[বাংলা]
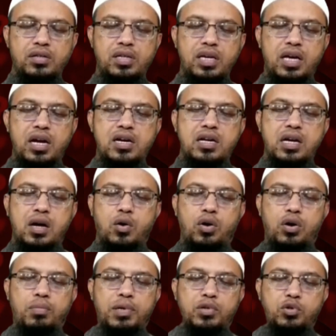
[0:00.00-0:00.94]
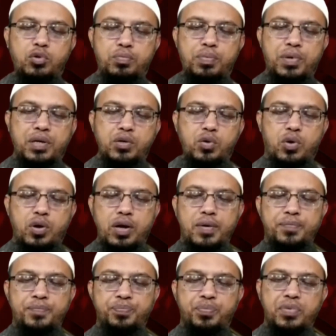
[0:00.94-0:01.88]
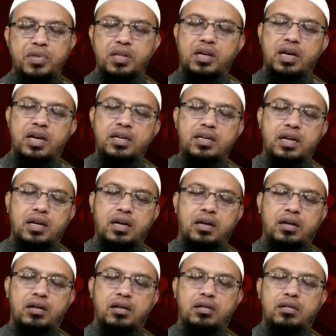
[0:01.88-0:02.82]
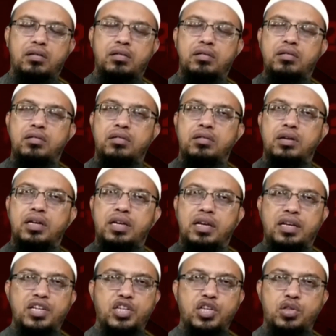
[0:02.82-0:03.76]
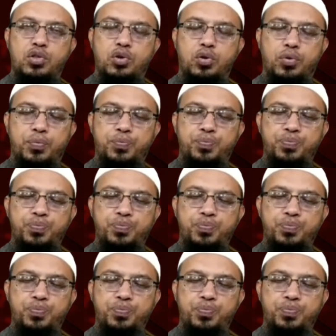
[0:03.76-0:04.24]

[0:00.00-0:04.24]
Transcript: সিগারেট খাওয়া বা ধূমপান করা এটা এটা নিষিদ্ধ